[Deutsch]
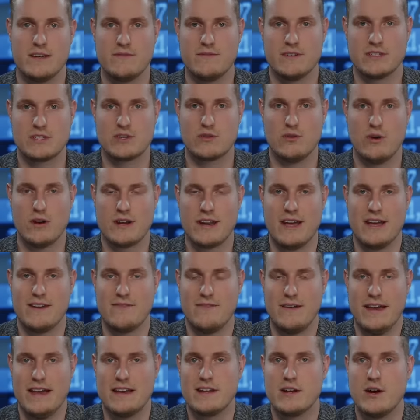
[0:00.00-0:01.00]
Investoren halt
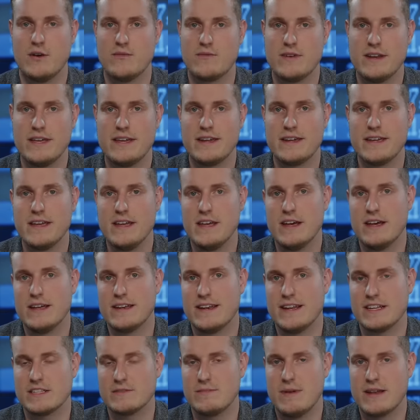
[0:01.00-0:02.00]
Wert drauf legen,
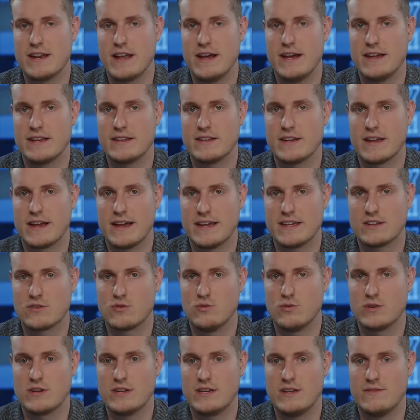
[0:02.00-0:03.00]
dass man halt eine recht
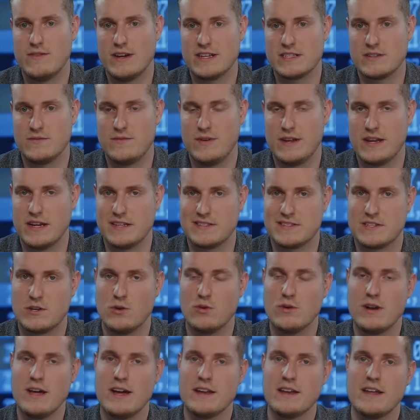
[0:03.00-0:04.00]
gute
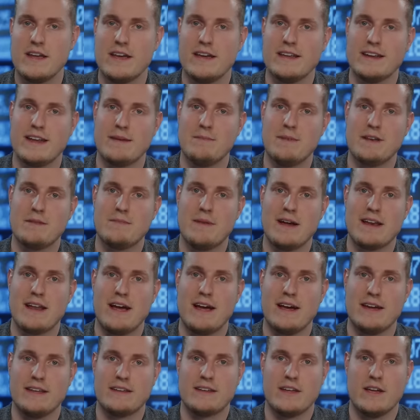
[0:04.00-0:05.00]
Diversifikation hat, damit man
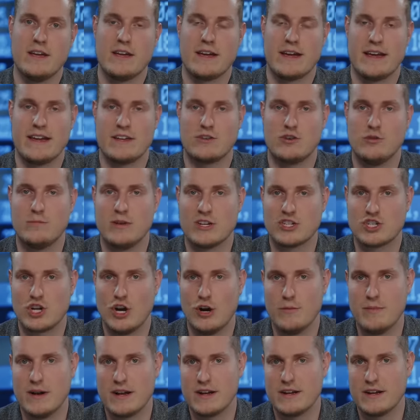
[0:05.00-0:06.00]
halt recht
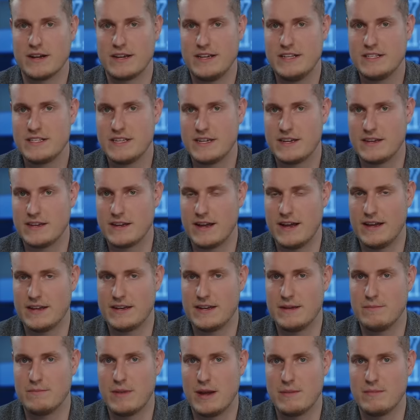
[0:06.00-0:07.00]
überschaubare Risiken halt
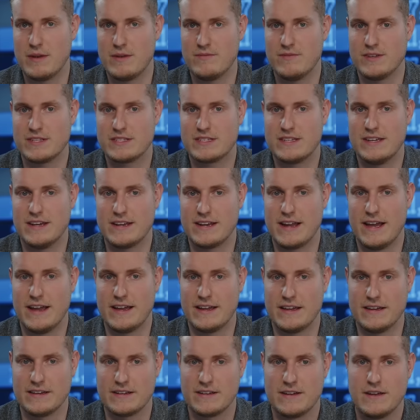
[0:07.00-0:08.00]
eben beim Investieren
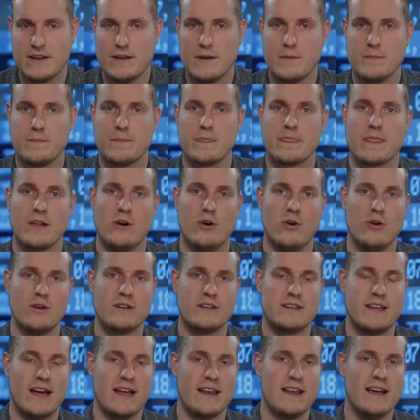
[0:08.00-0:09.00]
eingeht.
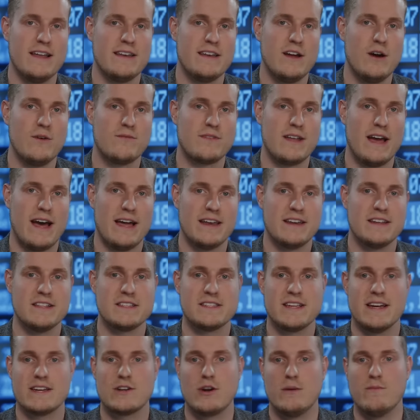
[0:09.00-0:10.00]
Und dann hat er auf der anderen
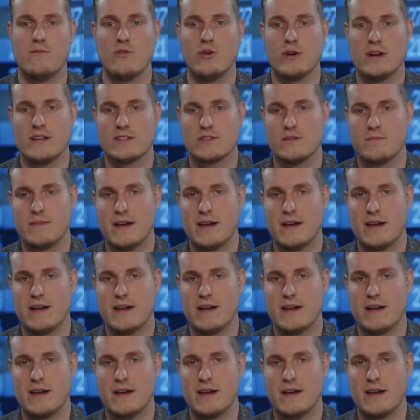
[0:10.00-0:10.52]
Seite, obwohl er so